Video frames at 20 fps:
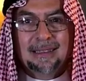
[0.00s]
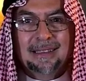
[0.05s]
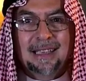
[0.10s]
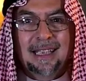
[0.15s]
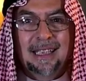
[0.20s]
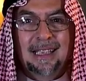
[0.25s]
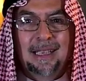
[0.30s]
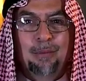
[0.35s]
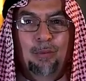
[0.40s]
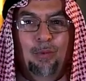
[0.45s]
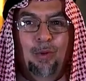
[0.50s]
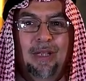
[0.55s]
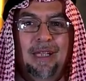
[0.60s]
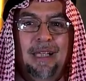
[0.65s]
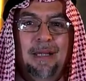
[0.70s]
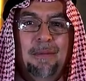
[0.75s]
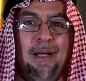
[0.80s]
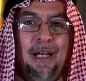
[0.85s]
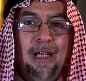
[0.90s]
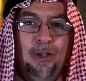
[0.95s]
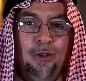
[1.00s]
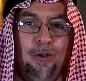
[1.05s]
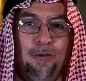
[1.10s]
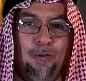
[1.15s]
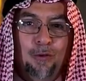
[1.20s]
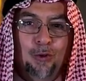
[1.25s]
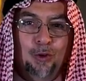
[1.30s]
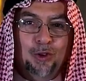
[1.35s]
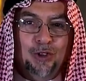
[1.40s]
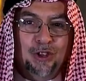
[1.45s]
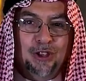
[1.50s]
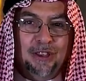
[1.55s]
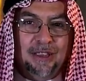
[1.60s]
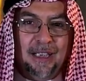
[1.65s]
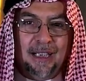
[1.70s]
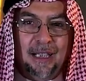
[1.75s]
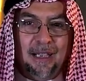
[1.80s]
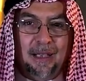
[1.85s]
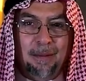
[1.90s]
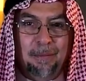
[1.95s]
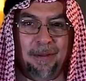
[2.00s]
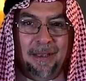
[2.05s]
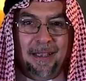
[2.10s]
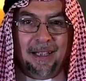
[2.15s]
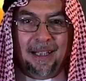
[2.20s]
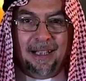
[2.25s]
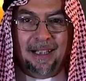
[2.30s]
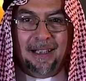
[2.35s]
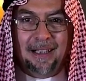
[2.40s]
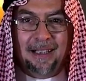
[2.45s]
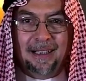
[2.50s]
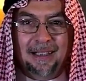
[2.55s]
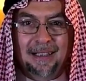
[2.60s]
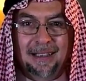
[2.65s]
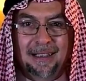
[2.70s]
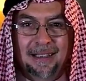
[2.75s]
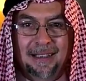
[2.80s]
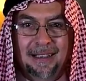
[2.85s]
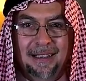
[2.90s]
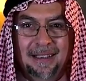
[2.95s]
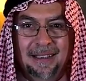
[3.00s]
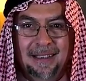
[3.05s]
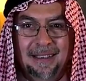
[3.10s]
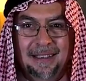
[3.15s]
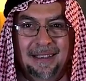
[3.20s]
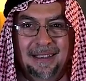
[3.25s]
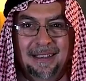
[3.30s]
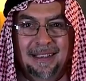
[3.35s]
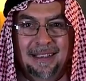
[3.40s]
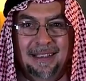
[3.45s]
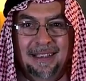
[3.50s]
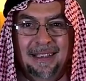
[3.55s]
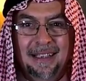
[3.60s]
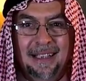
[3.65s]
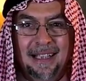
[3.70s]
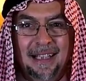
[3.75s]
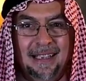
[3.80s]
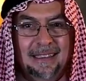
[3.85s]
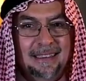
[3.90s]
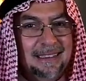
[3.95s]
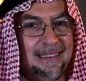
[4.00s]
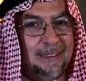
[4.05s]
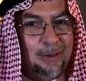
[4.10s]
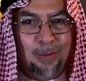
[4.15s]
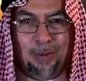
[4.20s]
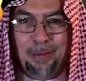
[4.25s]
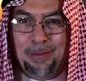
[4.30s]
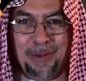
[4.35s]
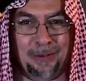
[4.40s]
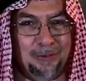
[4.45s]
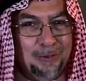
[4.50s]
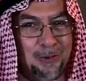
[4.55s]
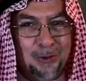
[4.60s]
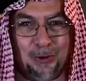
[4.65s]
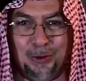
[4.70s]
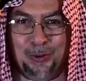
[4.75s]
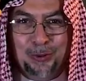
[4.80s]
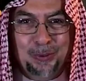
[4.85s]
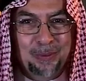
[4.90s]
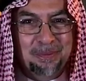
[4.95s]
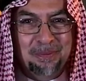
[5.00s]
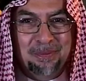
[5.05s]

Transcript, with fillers: طيب واللي ما عنده فلوس يشتري ذبيحة ايش يسوي بنفسه